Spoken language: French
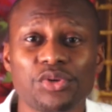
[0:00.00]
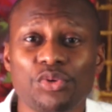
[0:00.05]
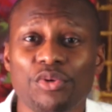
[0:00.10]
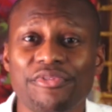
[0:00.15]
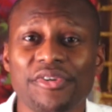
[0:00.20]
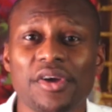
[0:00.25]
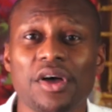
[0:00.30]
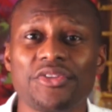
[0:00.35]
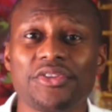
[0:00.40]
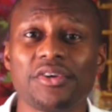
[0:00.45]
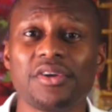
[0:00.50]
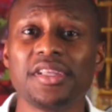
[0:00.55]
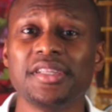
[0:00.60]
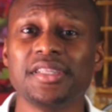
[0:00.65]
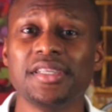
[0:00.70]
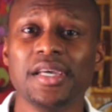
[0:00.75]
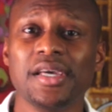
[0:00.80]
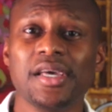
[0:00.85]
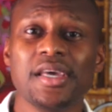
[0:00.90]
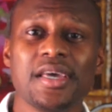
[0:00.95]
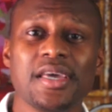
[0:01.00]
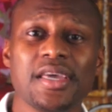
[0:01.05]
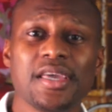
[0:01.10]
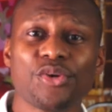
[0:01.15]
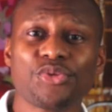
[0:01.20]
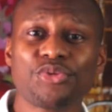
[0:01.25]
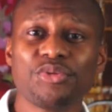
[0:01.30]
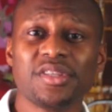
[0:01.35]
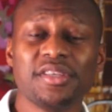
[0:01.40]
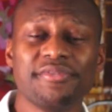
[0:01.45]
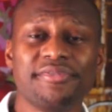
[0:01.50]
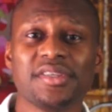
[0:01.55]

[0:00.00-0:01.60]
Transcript: votre conférence en ligne. Et ensuite,